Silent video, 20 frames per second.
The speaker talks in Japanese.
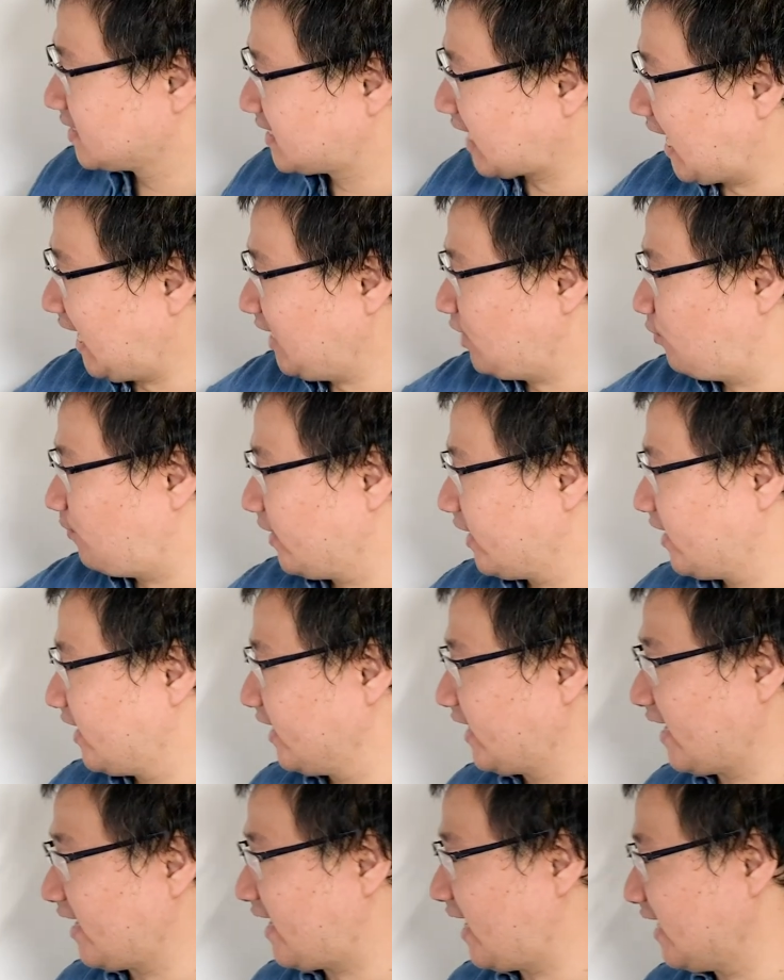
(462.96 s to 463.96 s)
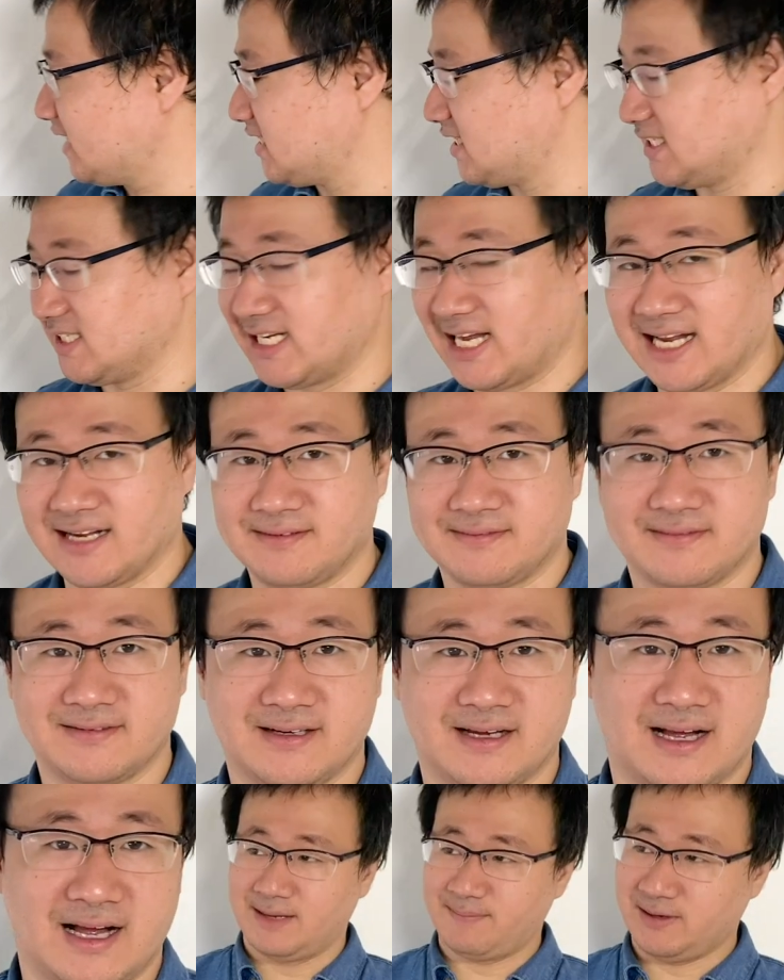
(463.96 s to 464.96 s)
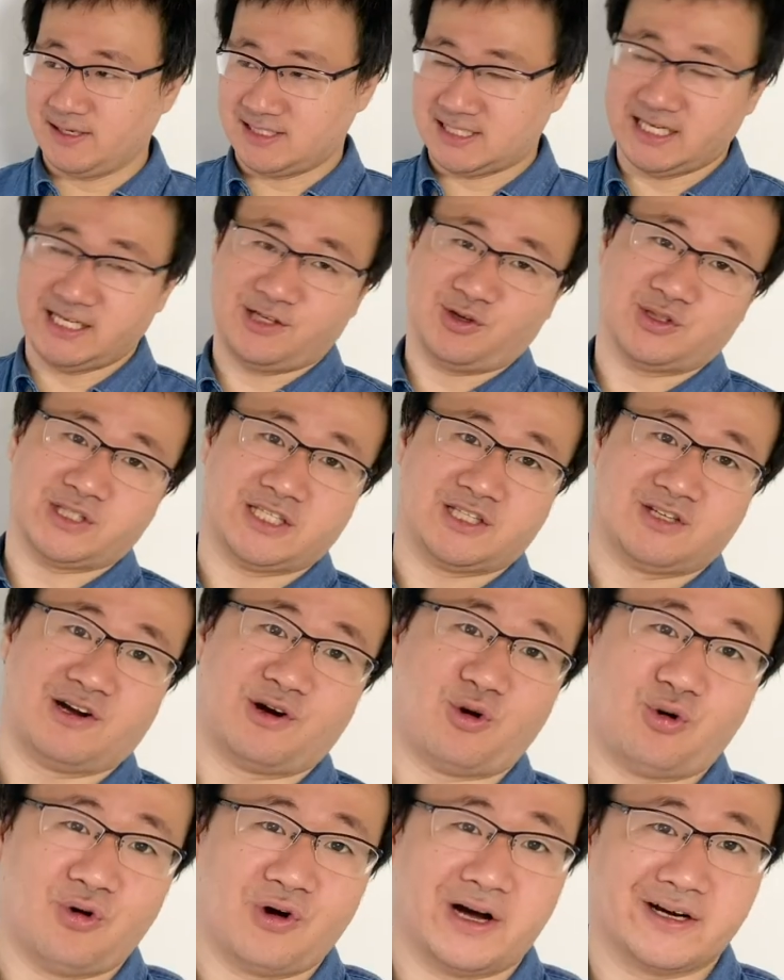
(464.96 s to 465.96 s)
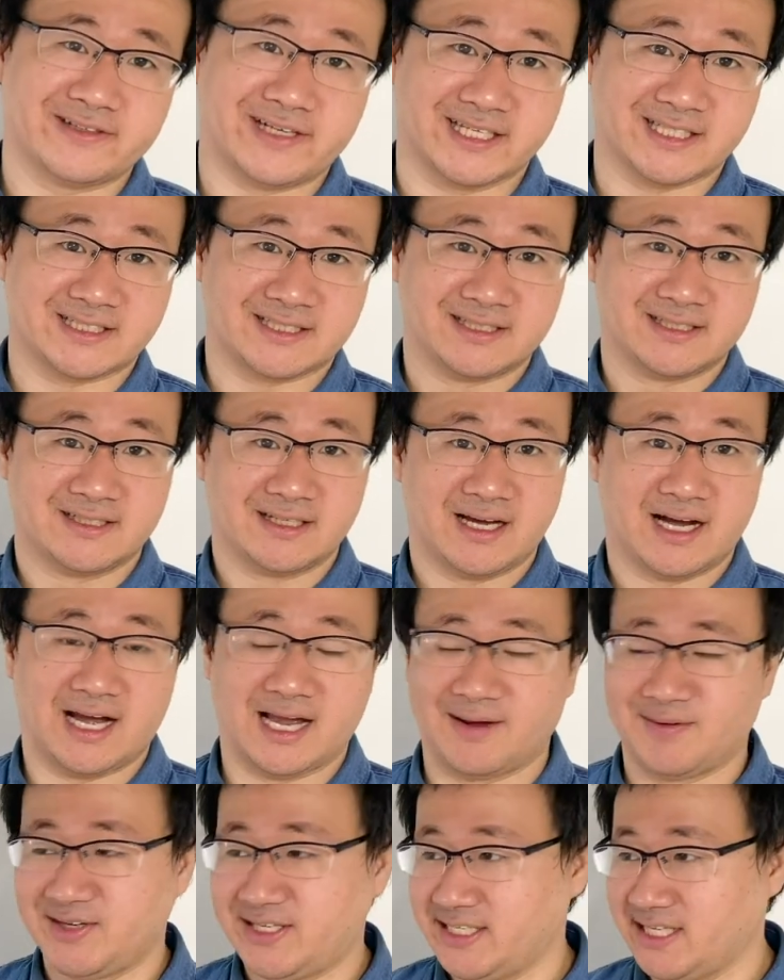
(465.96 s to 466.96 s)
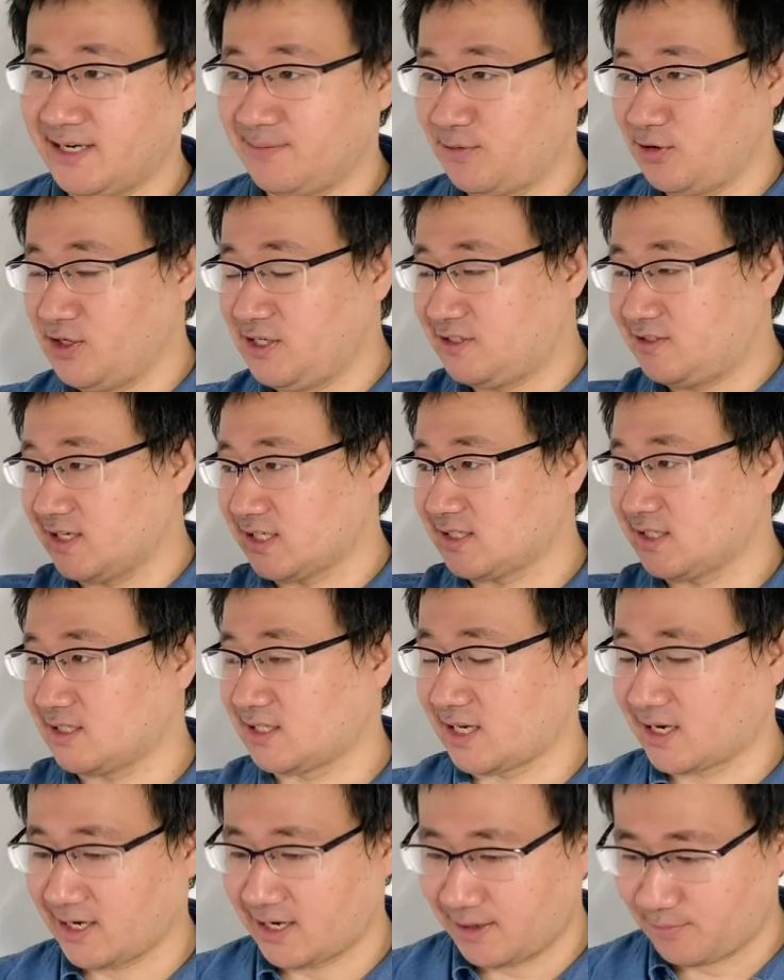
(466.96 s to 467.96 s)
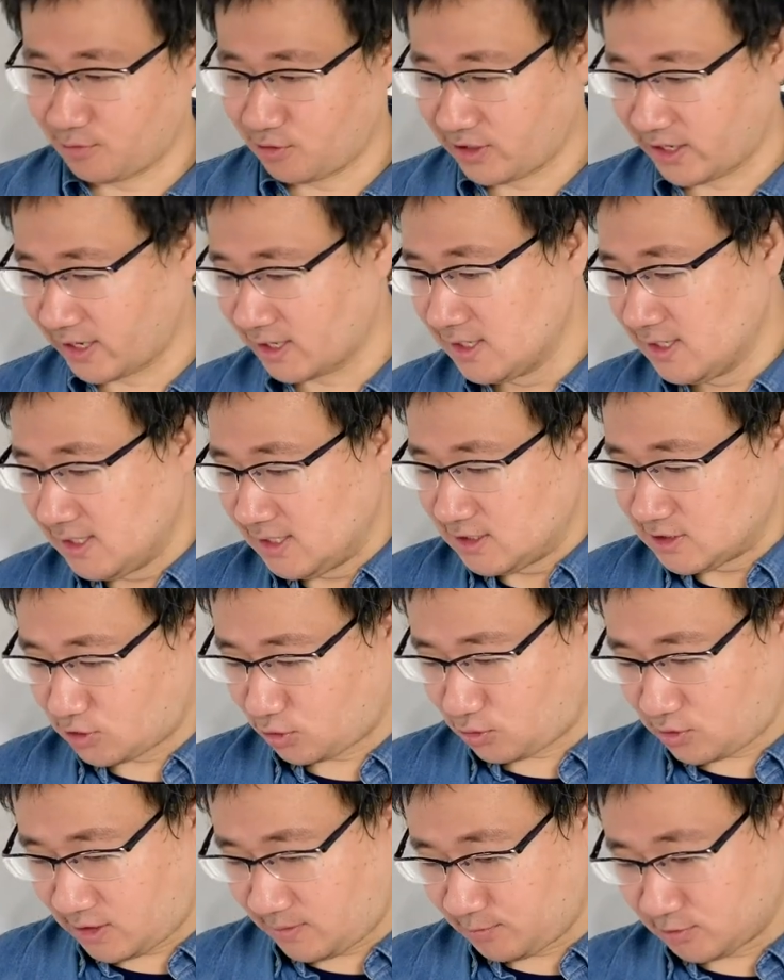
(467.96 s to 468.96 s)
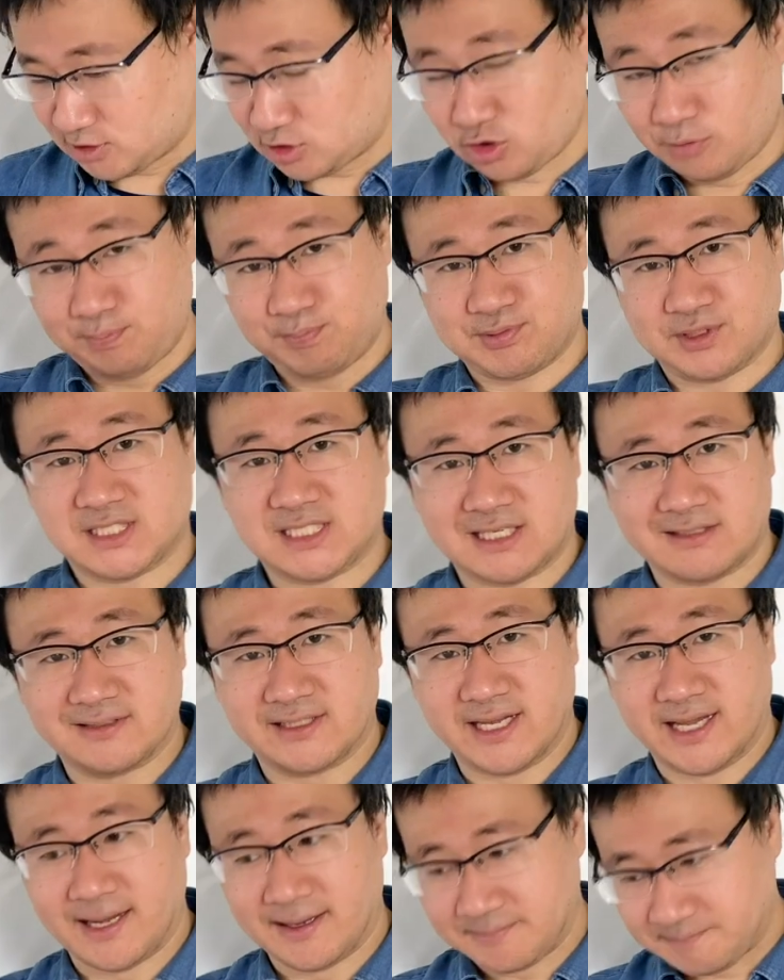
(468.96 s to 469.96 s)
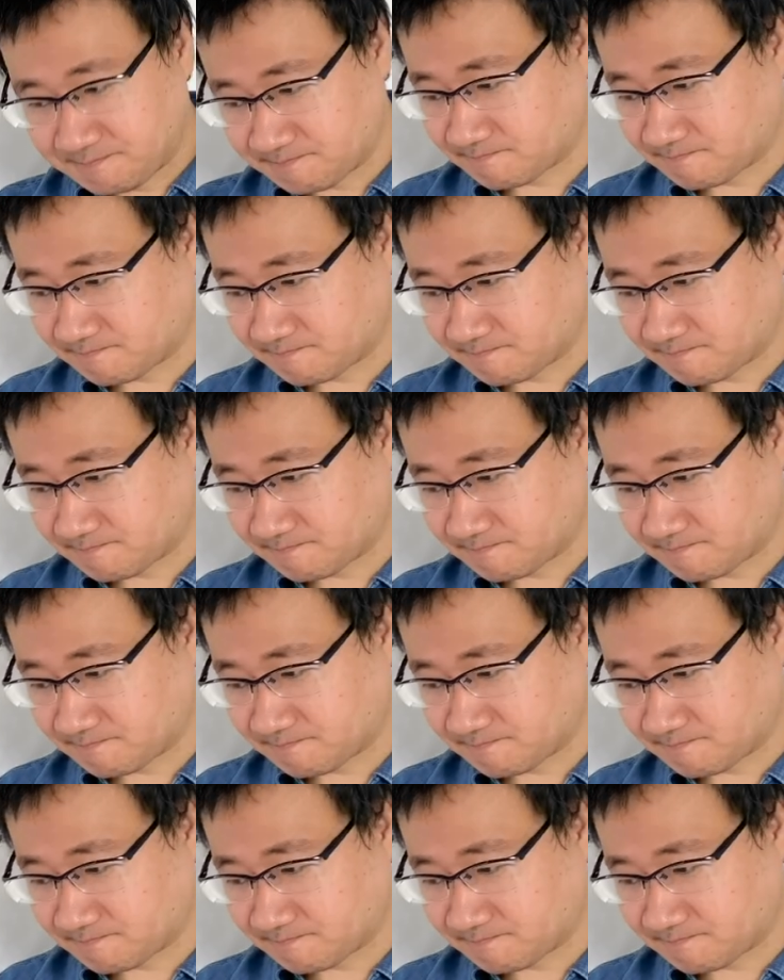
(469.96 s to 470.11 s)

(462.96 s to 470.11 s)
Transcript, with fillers: 最後まで値段開示しない。やっぱり詐欺教材っていうのは高額です。はい。いきなりもういくらって言ったらね、もうね、そこら辺もストップしちゃうんで、